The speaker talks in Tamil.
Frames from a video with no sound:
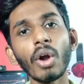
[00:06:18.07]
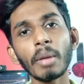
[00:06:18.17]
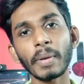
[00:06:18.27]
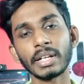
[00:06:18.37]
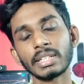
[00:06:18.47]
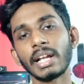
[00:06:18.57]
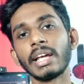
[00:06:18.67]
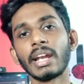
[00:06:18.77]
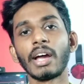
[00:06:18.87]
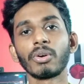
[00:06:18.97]
ஹோல்ட்
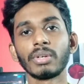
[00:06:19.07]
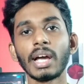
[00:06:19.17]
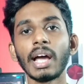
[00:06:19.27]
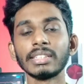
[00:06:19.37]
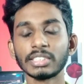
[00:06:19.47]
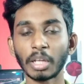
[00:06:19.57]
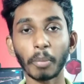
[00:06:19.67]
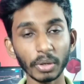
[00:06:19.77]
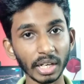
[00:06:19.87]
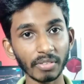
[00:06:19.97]
பண்ணுறதால என்ன ஆகும்னா அந்த
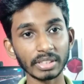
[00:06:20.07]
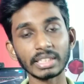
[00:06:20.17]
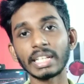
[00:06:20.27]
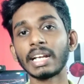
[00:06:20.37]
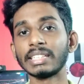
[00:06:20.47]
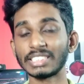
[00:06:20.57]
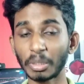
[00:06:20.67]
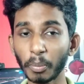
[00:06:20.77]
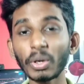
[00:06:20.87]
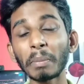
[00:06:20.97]
சப்போர்ட் கிட்ட வந்து இல்லை அந்த
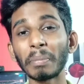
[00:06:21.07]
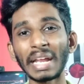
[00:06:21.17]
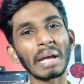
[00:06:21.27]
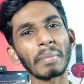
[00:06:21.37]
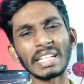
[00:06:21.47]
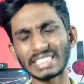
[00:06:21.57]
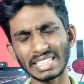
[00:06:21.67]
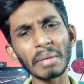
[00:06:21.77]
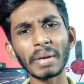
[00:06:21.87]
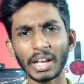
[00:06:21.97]
சப்போர்ட்டை பிரேக் பண்ணி
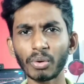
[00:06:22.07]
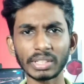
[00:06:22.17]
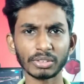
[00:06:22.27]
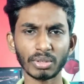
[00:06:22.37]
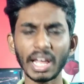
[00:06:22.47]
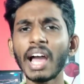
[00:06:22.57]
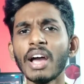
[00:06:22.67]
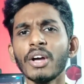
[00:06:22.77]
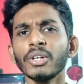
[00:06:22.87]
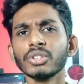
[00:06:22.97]
சின்ன பிரேக் அவுட் தான் சொல்லலாம்
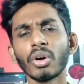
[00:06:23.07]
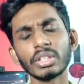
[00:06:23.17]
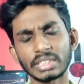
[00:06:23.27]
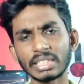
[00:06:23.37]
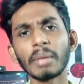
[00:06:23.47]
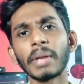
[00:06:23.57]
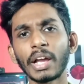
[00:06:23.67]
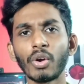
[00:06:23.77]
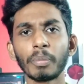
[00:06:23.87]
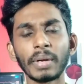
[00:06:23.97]
ஸோ சின்ன
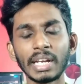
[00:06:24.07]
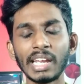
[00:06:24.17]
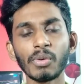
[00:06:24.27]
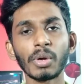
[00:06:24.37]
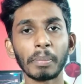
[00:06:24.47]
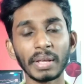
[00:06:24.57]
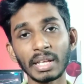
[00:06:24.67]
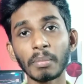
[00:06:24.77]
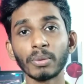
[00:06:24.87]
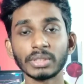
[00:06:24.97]
பிரேக் அவுட் பண்ணி ஒரு
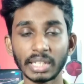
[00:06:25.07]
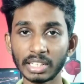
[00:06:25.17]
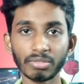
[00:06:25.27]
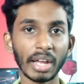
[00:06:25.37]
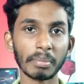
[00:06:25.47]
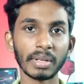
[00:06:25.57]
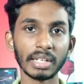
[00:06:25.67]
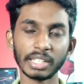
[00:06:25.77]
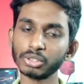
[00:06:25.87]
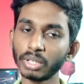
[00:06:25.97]
பெரிய பவுன்ஸ் எடுக்கிறது
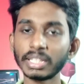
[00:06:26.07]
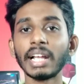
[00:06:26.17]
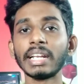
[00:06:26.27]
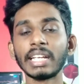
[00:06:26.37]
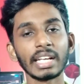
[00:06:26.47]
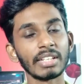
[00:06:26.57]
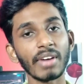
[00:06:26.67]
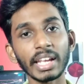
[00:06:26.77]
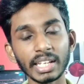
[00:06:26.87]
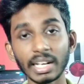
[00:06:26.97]
வாய்ப்புகள் இருக்குது ஸோ அதால் நீங்கள் இந்த
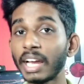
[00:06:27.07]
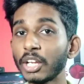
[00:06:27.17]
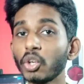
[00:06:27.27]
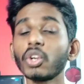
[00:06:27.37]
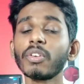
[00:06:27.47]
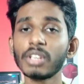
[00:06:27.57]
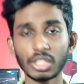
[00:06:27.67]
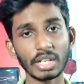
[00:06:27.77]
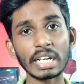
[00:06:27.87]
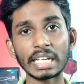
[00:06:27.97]
வாங்கிக்கலாம் இன்னொரு ஒரு
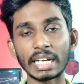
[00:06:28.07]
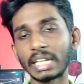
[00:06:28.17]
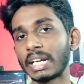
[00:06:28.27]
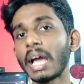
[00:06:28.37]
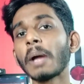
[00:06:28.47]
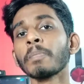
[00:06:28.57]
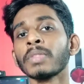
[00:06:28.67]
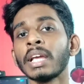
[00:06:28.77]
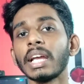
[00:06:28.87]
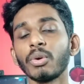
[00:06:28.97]
விஷயம் என்னென்னு கேட்டிங்கன்னா
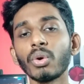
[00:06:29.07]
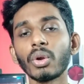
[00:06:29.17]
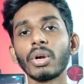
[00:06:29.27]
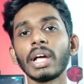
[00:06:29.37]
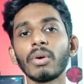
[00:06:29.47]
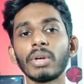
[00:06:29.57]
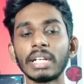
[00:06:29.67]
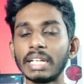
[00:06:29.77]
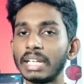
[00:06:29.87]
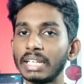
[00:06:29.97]
இவங்களோட
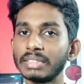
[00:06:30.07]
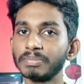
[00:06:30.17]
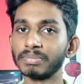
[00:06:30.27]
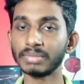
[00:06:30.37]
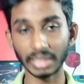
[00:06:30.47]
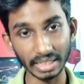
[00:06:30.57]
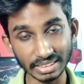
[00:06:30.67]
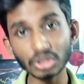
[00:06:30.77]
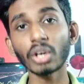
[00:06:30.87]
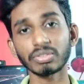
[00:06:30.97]
ஒரு
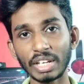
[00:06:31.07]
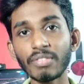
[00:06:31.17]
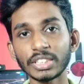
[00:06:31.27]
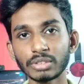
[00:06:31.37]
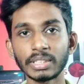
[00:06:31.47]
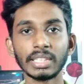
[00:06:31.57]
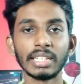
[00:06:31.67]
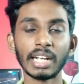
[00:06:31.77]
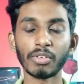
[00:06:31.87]
லிஸ்ட் ஆஃப் ஈவெண்ட்ஸ் வந்து இந்த